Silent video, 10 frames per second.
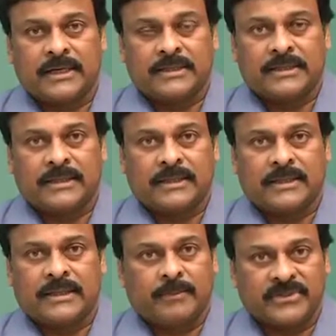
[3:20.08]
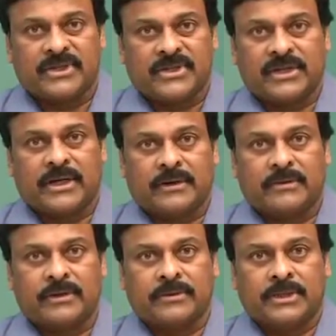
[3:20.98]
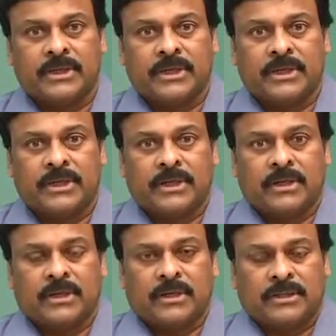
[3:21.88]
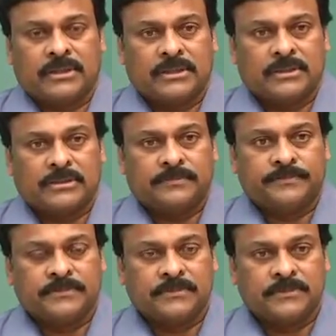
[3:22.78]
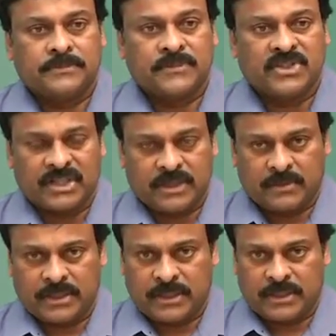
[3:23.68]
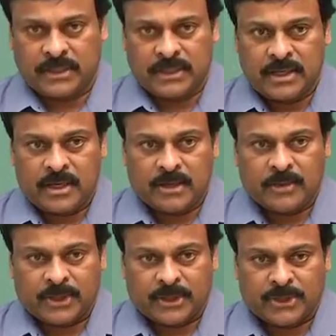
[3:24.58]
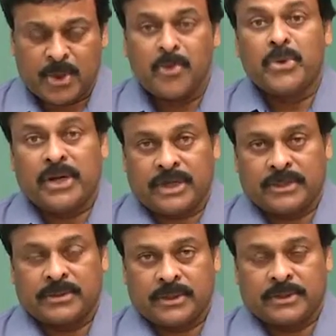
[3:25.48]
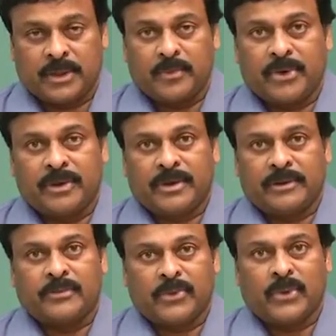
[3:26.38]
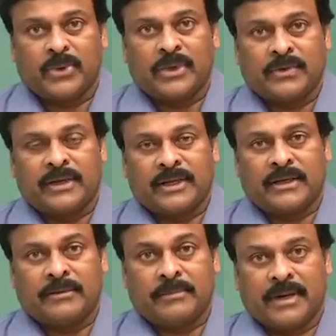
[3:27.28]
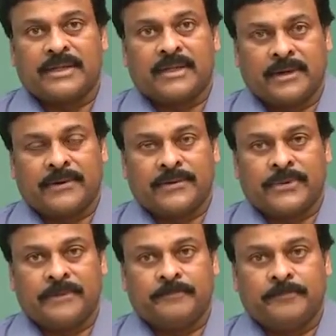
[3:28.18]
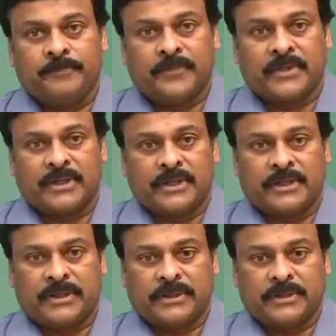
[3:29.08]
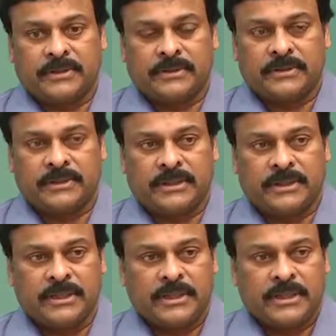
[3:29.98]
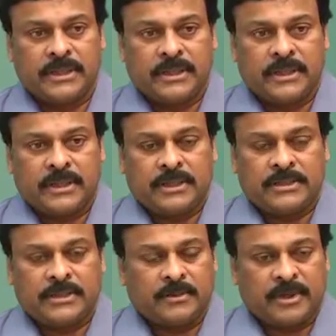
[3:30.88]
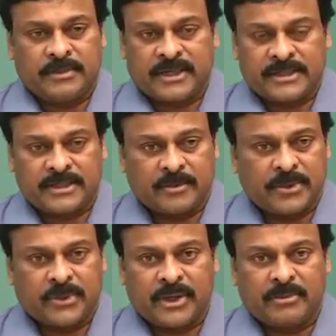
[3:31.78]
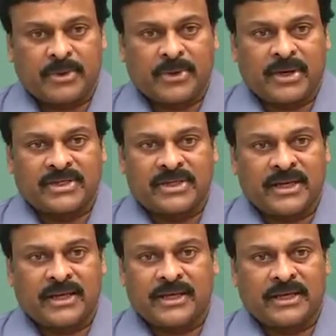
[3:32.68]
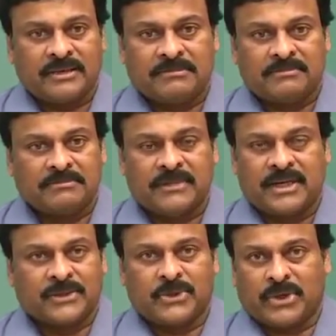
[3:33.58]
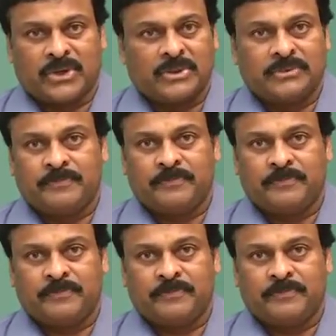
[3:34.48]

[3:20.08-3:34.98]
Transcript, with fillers: అది నమ్మసక్యం కాకుండా ఉంది అండ్ నిజంగా ఒక ఒక తమ్ముడిని ఒక తమ్ముడిని నేను పోగొట్టినటువంటి బాధ నాకు ఉంది ఇది సినిమా పరిశ్రమకు కూడా మరొక శ్రీహరి మనకు దొరకడం